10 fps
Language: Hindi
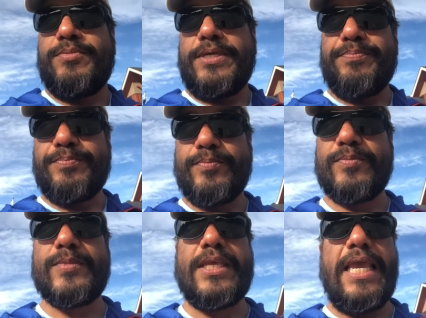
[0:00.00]
में
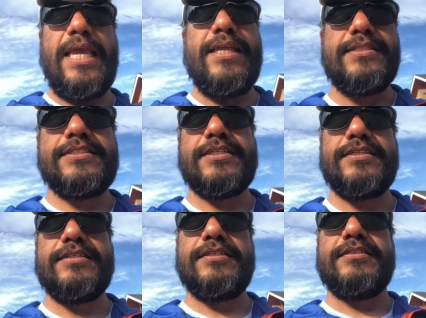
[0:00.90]
एंड
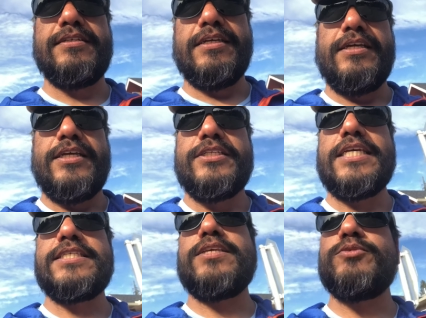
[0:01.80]
uh,
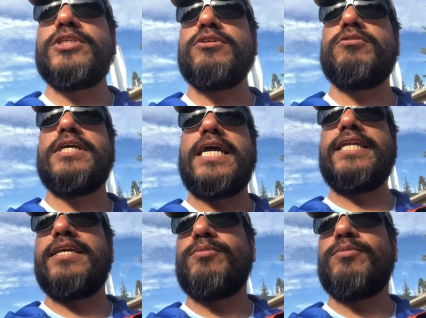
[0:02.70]
जैसे मुझे कोई आइडिया